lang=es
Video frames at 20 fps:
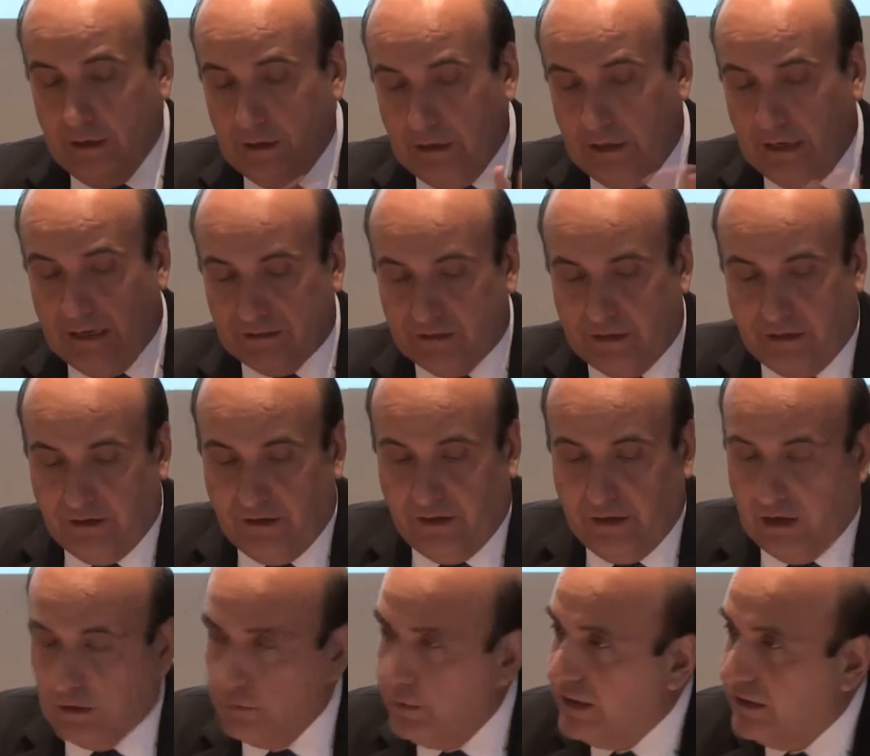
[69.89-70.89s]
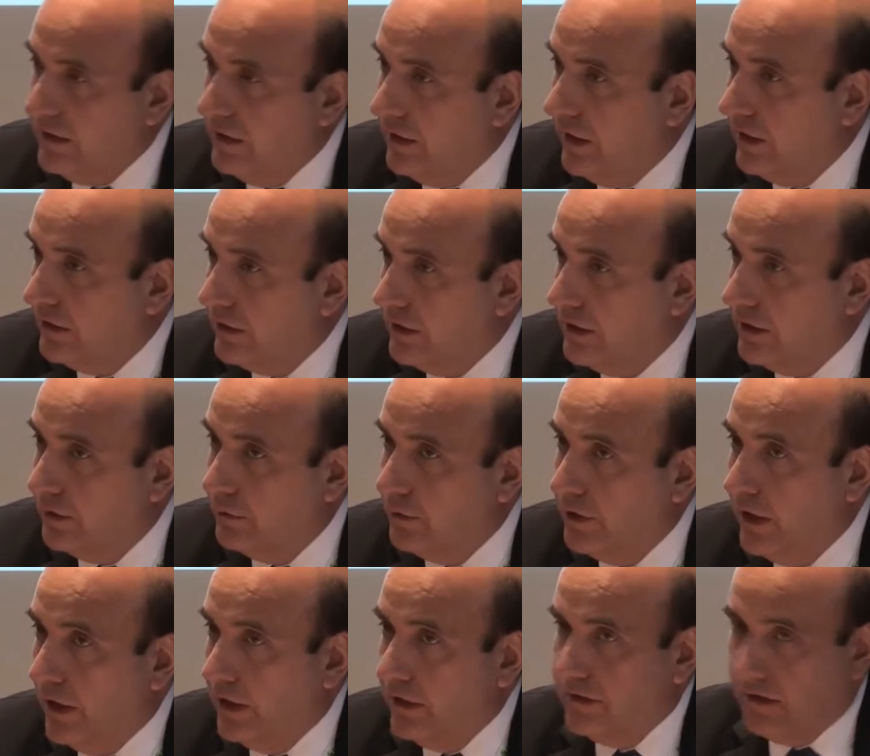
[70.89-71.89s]
Las tres ideas básicas que
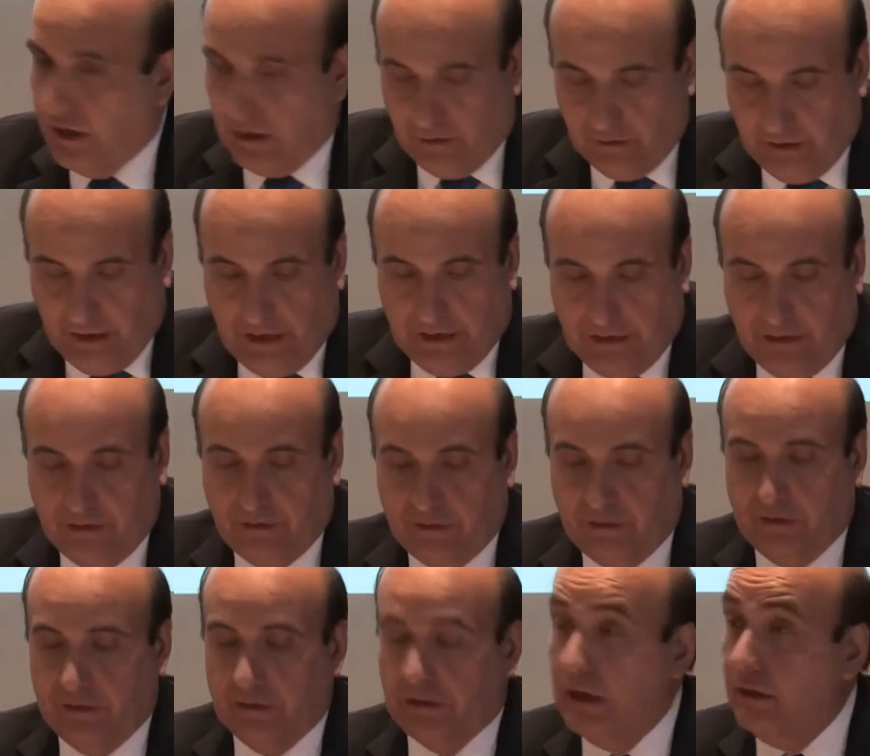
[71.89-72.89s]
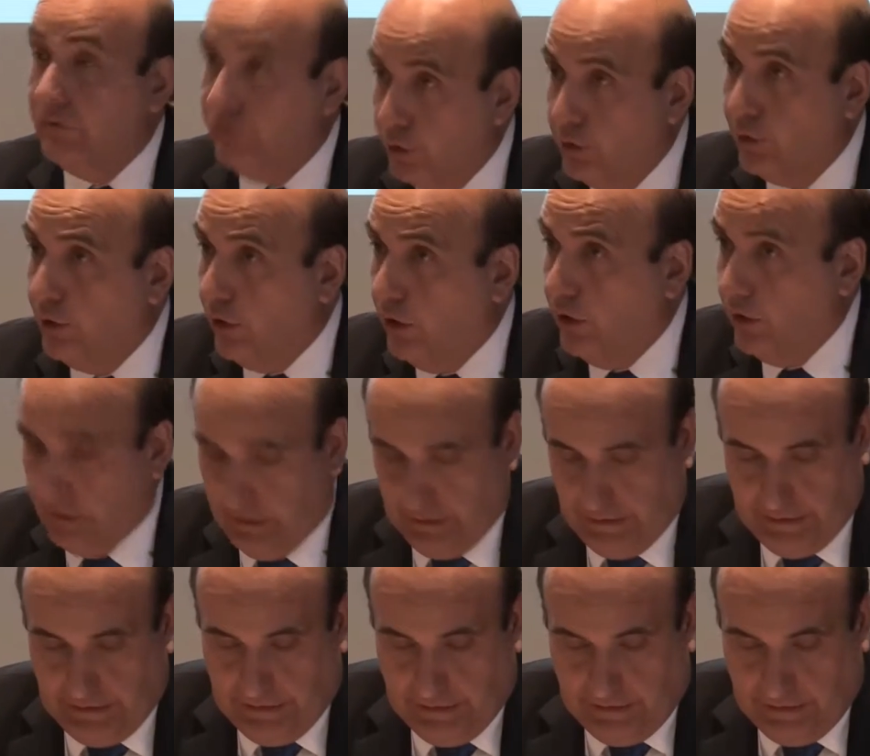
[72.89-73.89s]
voy a desarrollar es el futuro
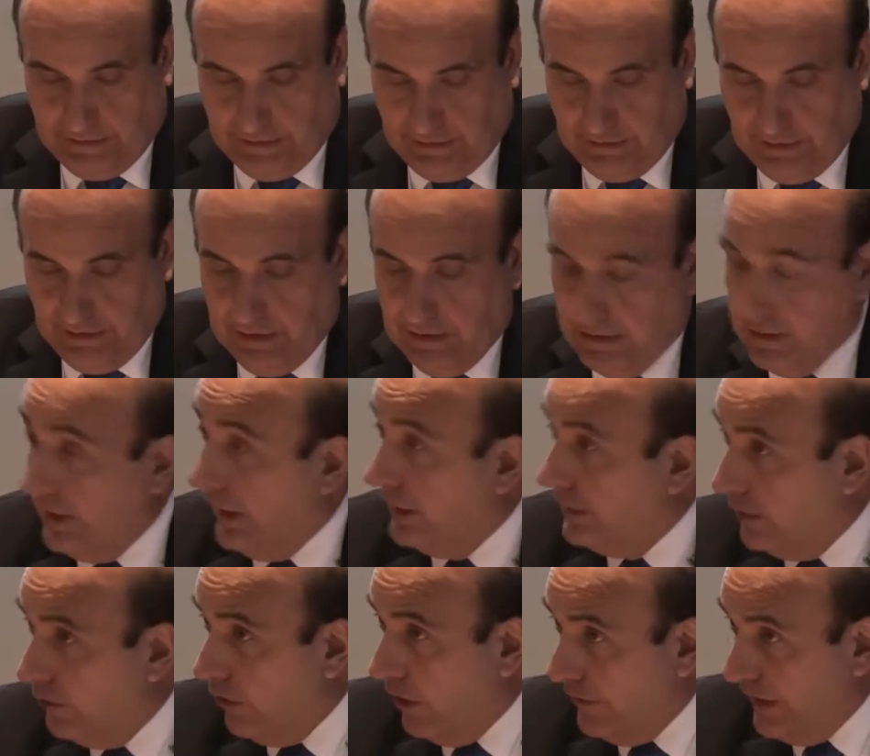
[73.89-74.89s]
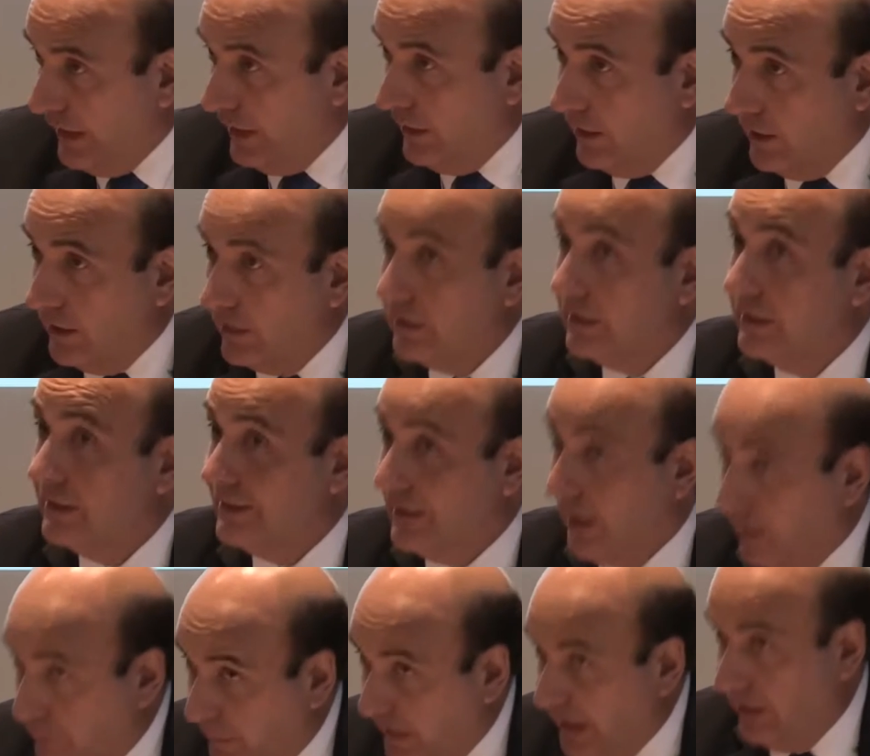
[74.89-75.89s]
en Latinoamérica,
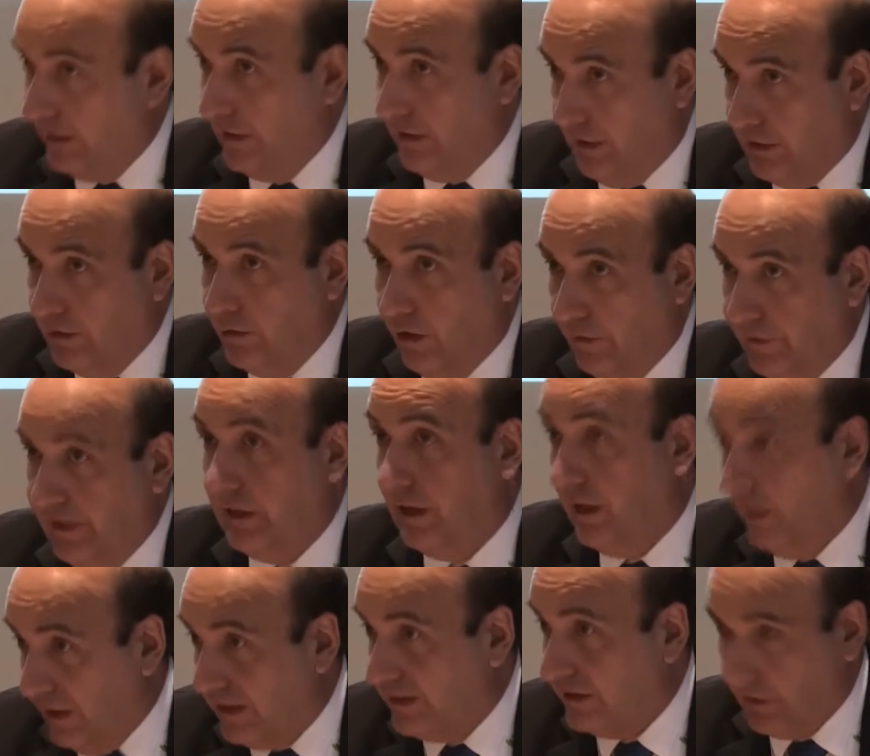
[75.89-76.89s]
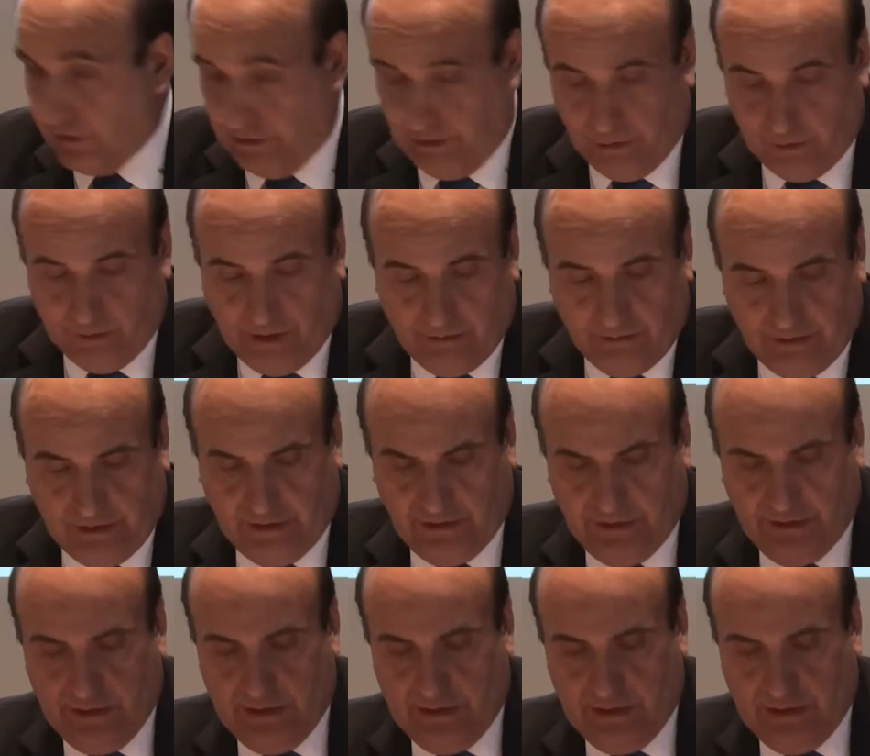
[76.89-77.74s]
también en Latinoamérica va a ser renovable,